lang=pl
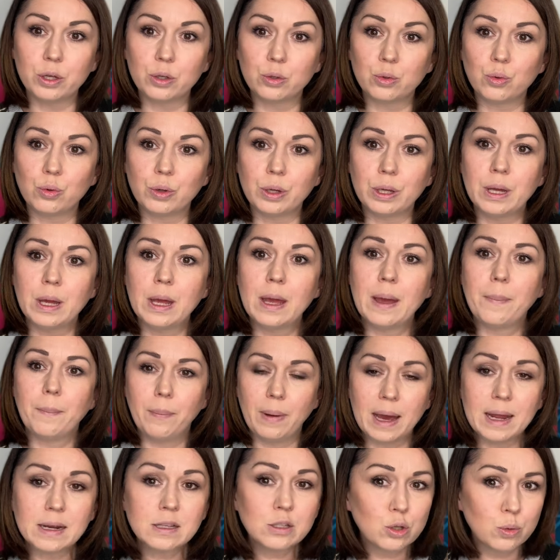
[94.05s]
który
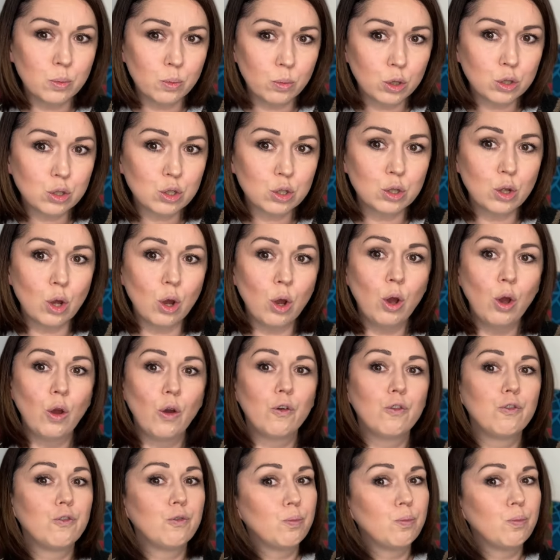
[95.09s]
bardzo mocno